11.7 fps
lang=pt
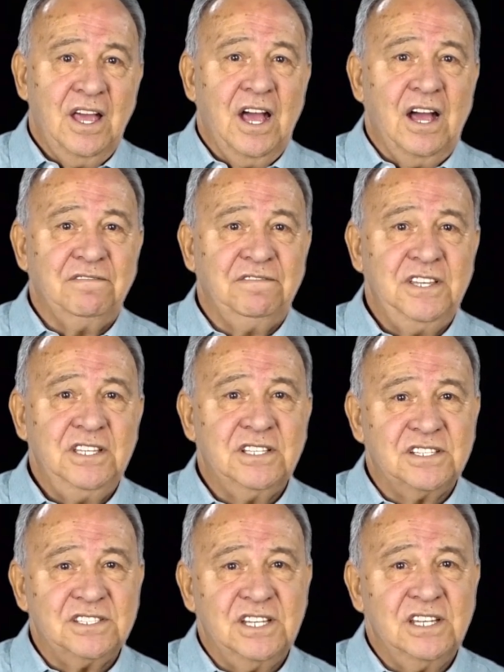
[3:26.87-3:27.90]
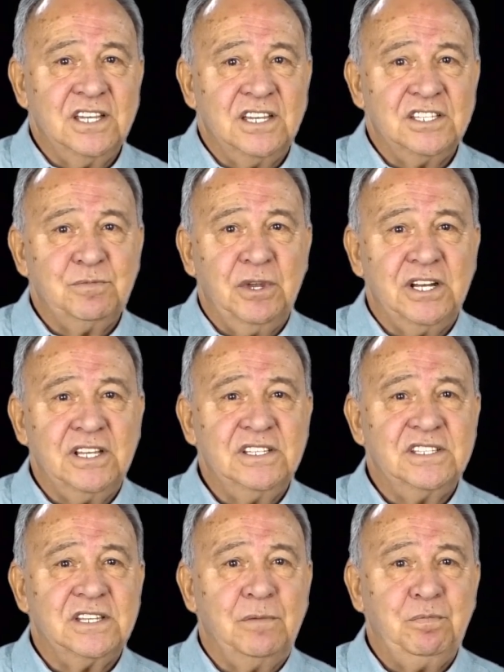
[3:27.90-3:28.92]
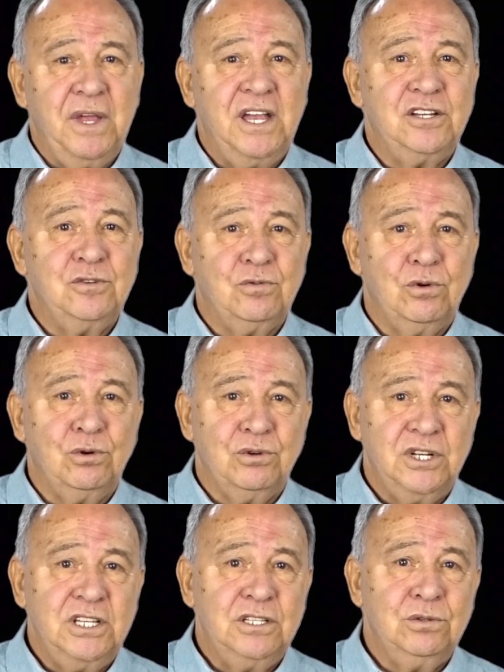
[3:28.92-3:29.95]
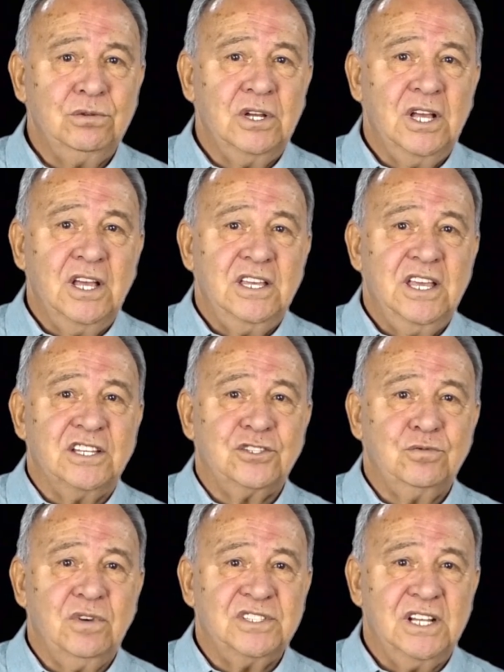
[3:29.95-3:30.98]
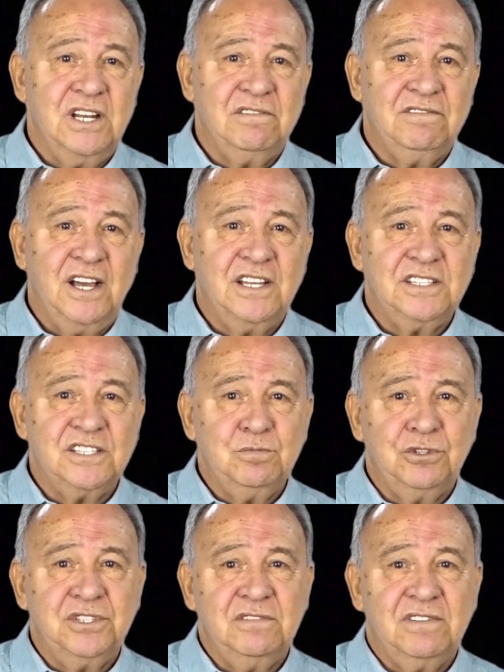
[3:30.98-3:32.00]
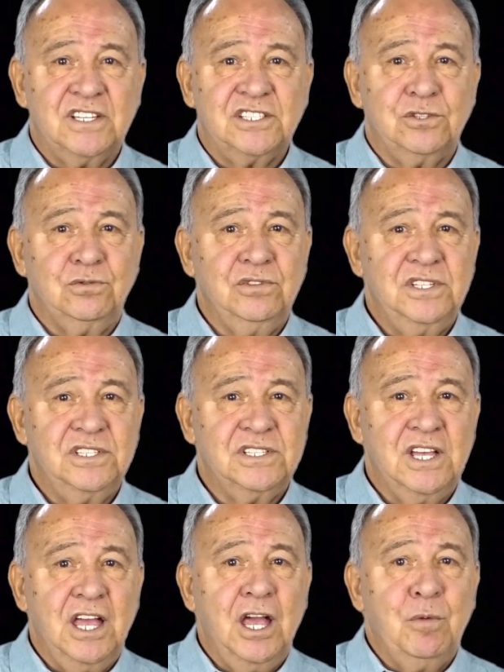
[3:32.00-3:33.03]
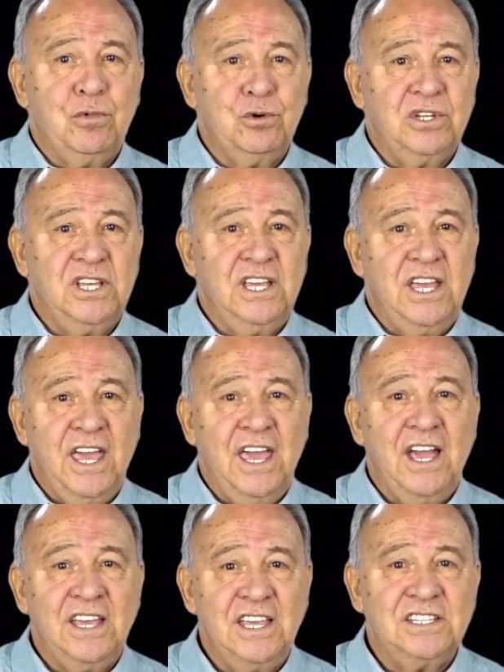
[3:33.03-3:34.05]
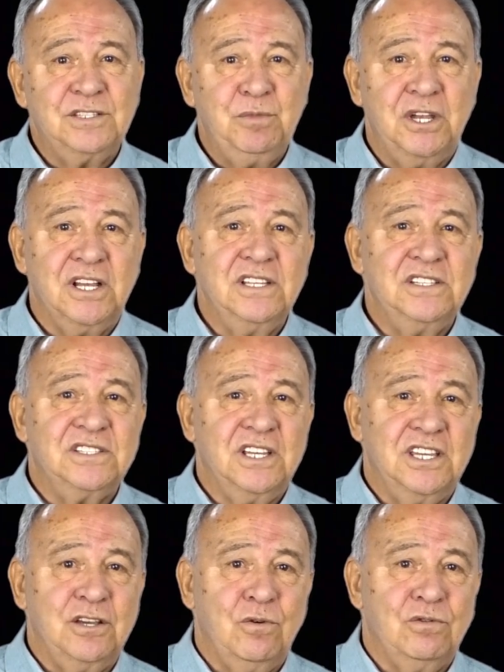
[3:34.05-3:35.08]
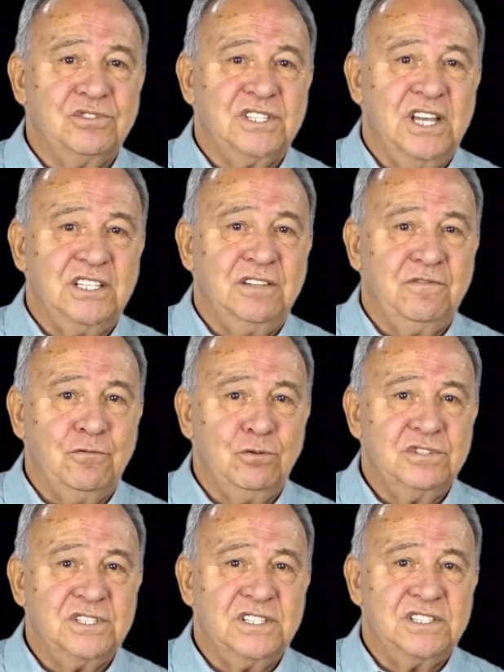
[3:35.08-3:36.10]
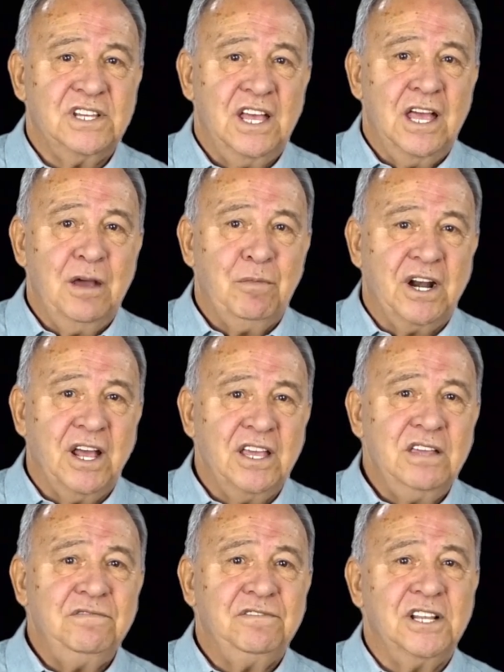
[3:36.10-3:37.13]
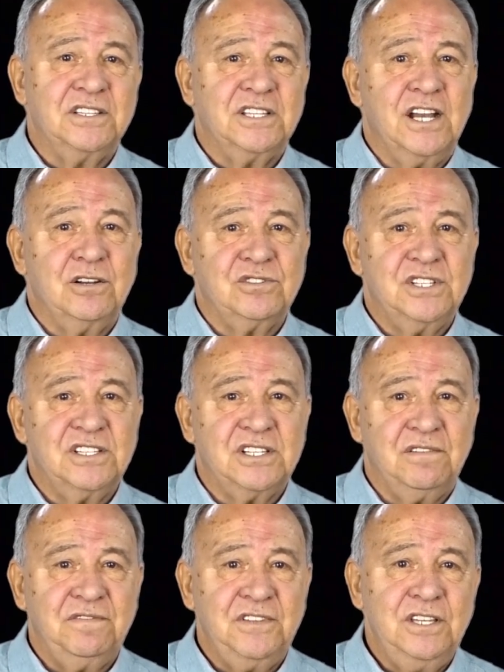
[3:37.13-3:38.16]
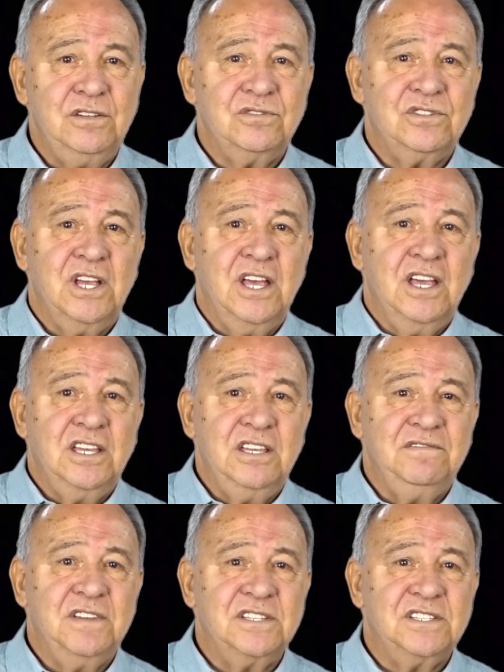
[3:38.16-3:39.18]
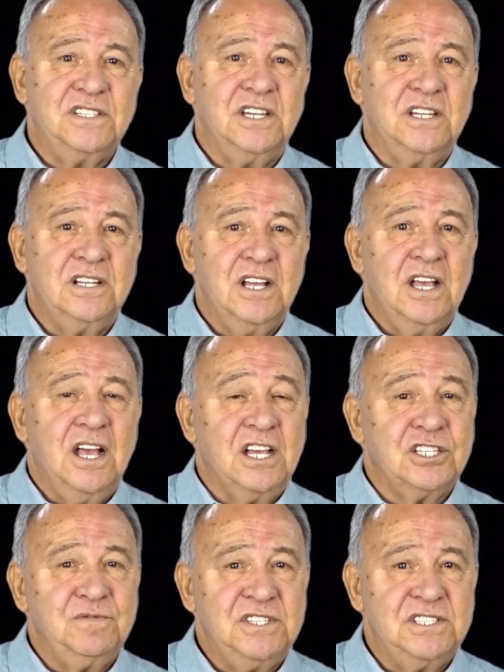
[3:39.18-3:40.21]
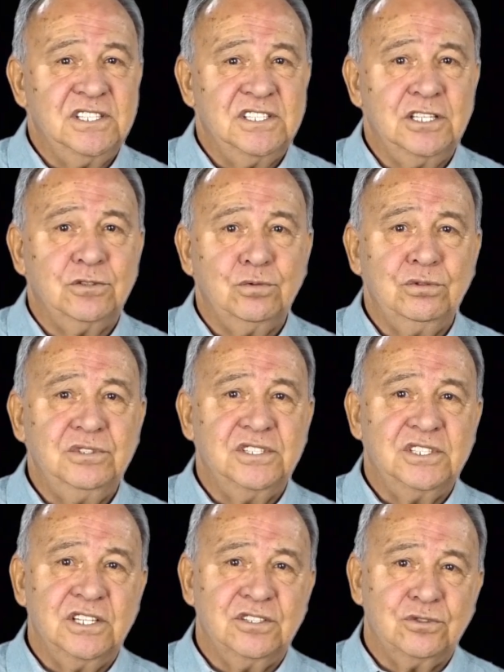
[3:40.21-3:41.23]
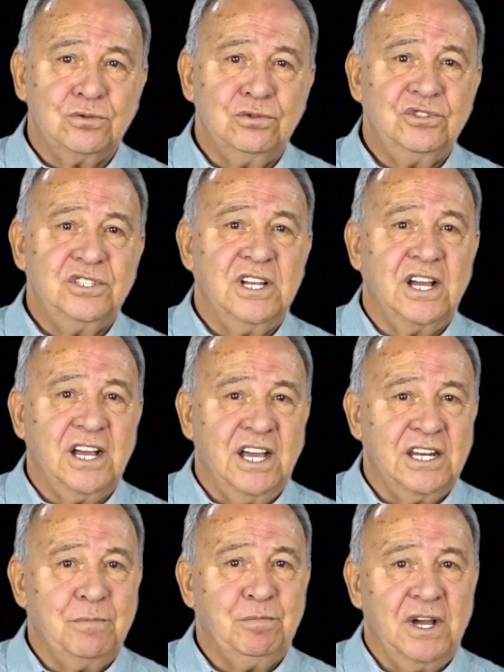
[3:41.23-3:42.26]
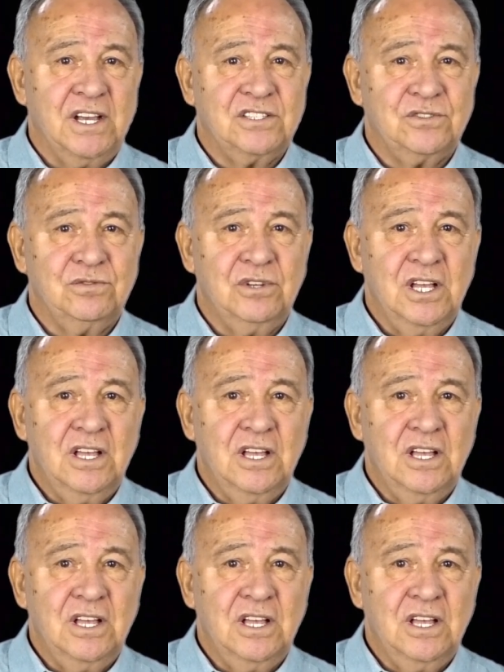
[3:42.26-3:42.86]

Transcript: A vida sem a esperança perde o colorido e as suas elevadas motivações, porque é a esperança que concede forças para enfrentar os desafios e vencer as vicissitudes que surgem a cada passo.